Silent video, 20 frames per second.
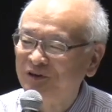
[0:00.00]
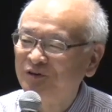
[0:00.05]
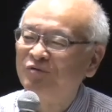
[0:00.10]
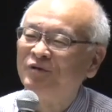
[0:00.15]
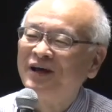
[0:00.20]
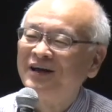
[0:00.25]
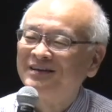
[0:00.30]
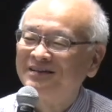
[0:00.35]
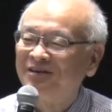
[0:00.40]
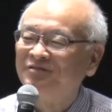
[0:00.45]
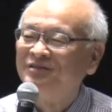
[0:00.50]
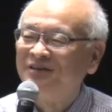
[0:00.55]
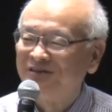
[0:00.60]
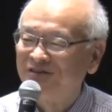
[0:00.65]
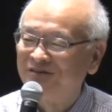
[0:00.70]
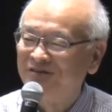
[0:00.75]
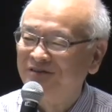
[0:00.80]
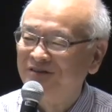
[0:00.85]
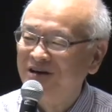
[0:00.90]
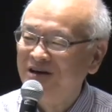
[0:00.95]
捉えちゃうんで
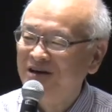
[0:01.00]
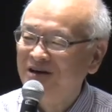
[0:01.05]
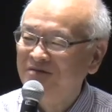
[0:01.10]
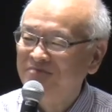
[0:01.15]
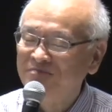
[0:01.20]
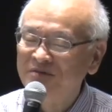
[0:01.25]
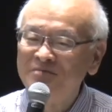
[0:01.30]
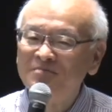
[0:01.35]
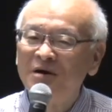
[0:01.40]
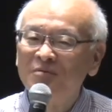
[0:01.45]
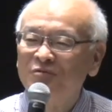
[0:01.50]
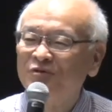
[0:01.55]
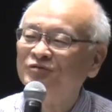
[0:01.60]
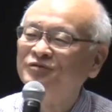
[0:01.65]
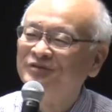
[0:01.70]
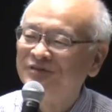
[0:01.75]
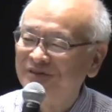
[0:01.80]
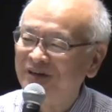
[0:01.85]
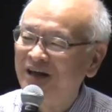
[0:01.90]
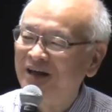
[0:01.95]
す見守
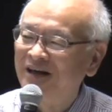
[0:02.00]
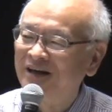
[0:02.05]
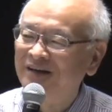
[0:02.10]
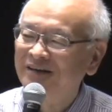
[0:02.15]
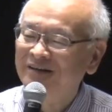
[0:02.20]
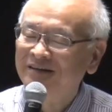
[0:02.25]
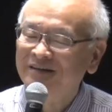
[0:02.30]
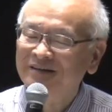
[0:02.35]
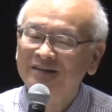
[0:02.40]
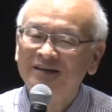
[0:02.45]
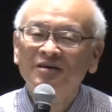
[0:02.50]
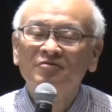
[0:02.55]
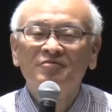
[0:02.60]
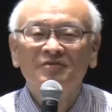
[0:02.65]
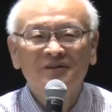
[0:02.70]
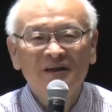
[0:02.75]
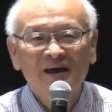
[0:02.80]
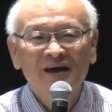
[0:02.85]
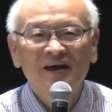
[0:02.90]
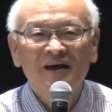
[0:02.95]
るってなの
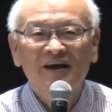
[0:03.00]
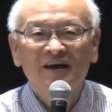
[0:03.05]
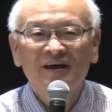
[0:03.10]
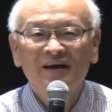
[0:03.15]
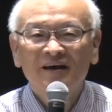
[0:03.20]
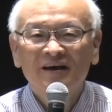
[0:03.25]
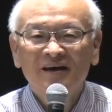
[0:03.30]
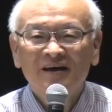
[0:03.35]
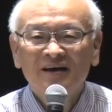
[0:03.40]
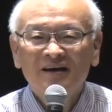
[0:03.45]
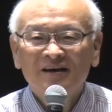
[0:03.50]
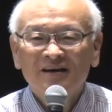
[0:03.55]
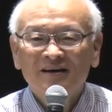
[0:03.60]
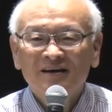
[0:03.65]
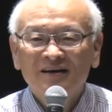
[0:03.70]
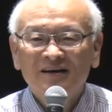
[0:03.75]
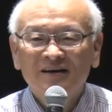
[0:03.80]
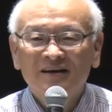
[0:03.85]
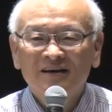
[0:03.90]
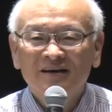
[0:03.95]
で、
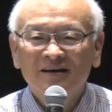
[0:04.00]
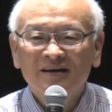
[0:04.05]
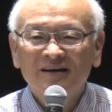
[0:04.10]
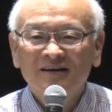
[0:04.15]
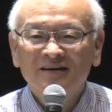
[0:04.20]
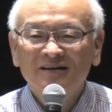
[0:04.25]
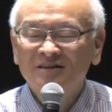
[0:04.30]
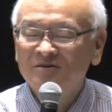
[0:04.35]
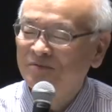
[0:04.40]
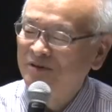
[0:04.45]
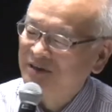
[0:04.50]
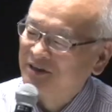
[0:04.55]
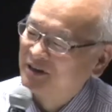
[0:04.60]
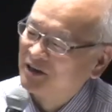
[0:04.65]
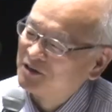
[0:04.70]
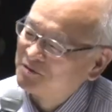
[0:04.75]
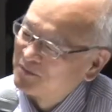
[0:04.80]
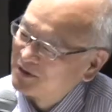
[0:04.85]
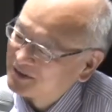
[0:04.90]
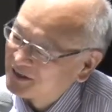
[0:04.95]
えー、すみません矢
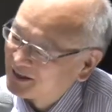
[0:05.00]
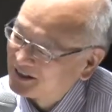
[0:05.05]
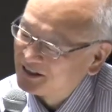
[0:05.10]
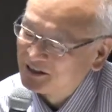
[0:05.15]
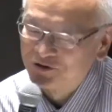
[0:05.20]
島さん引